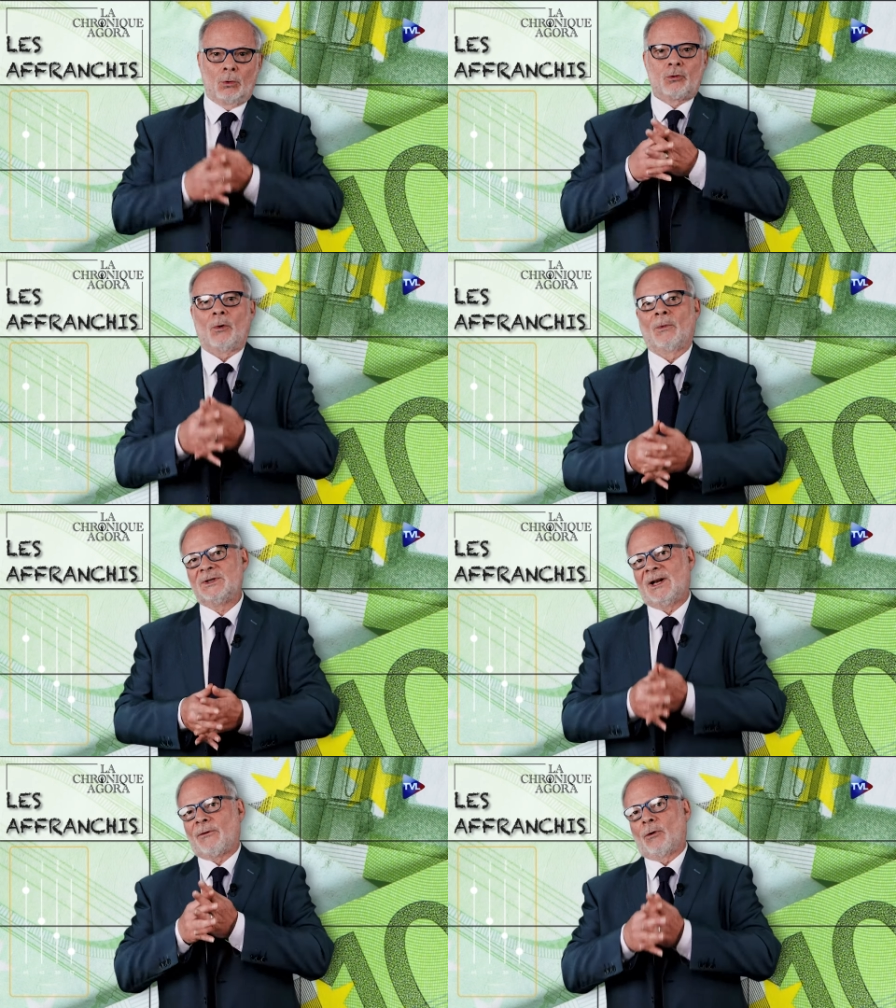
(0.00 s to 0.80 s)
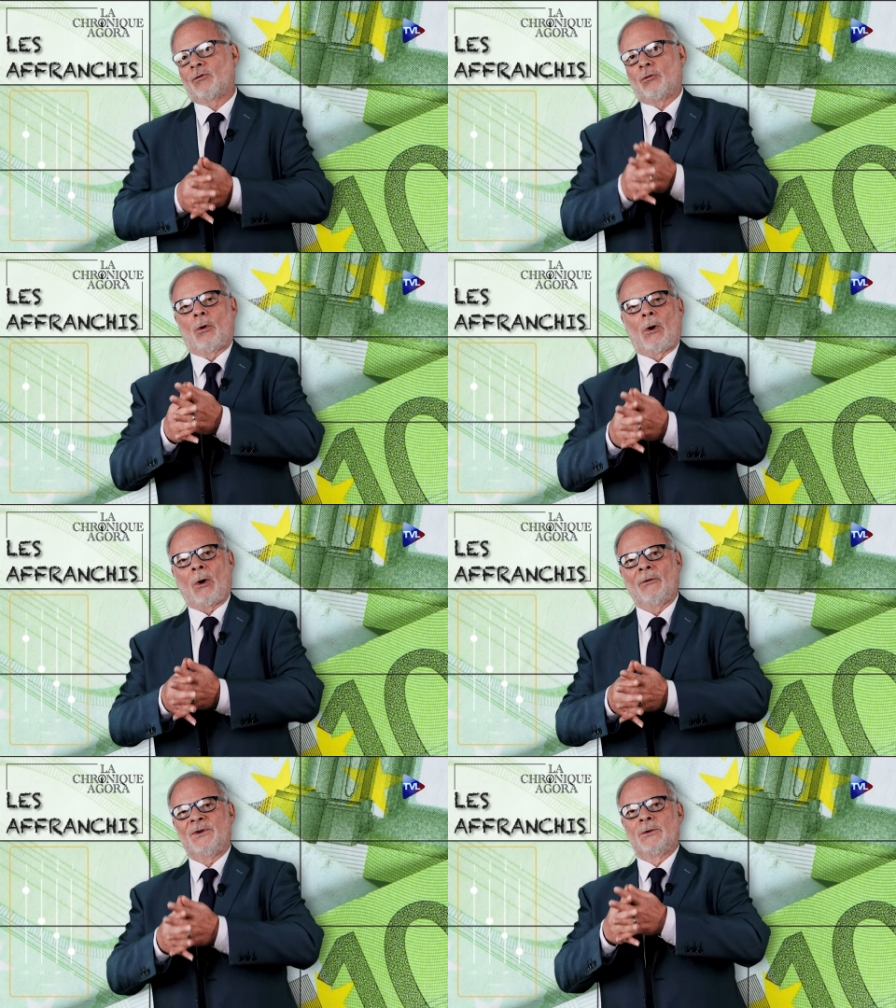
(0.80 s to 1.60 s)
Autrement dit, la France se
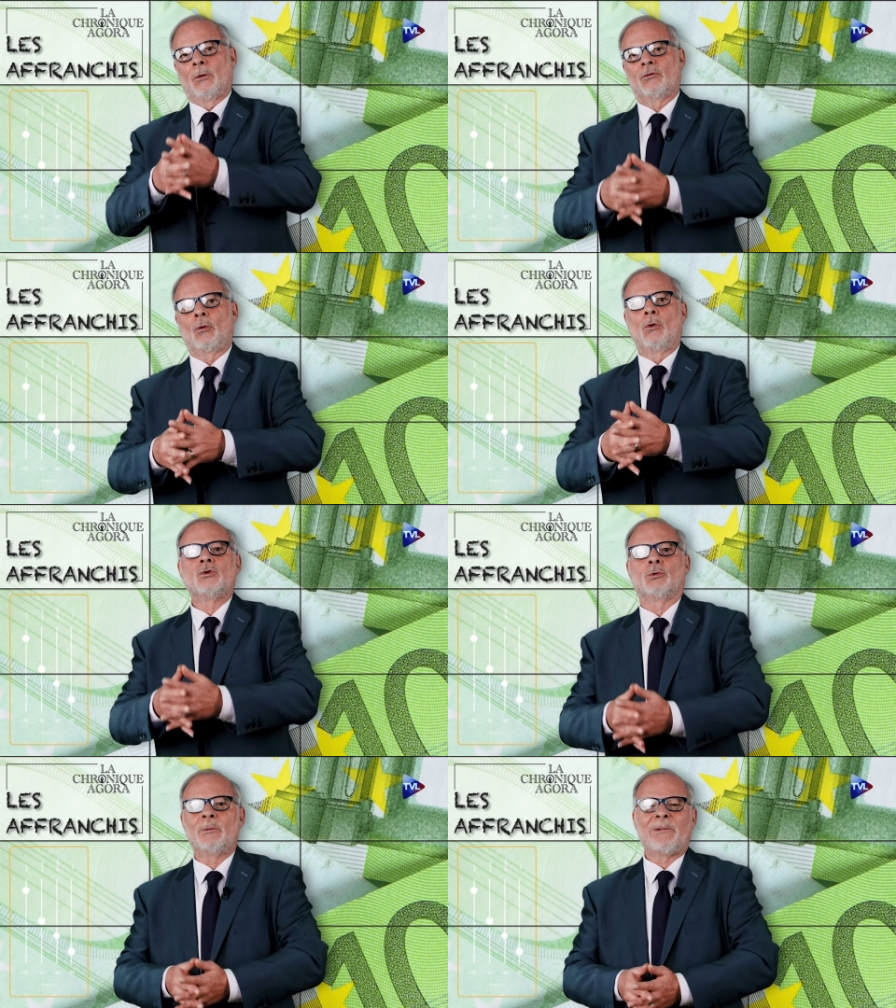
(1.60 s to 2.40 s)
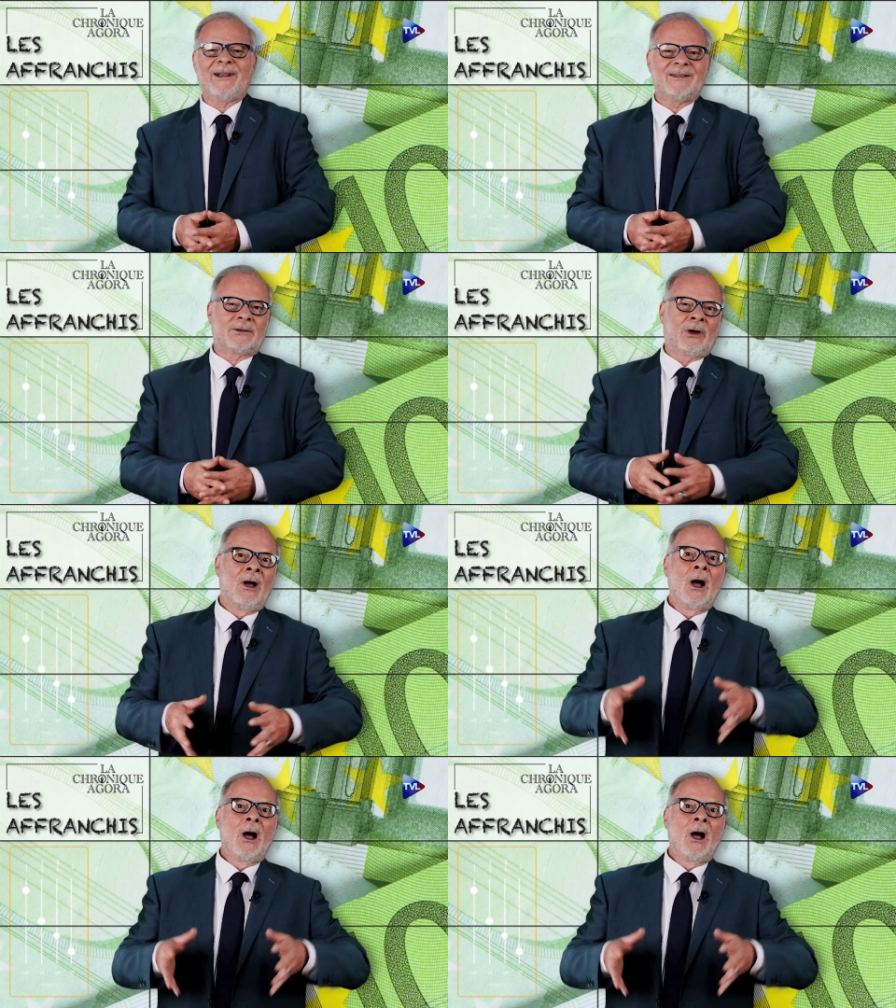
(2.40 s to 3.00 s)
refinance aujourd'hui presque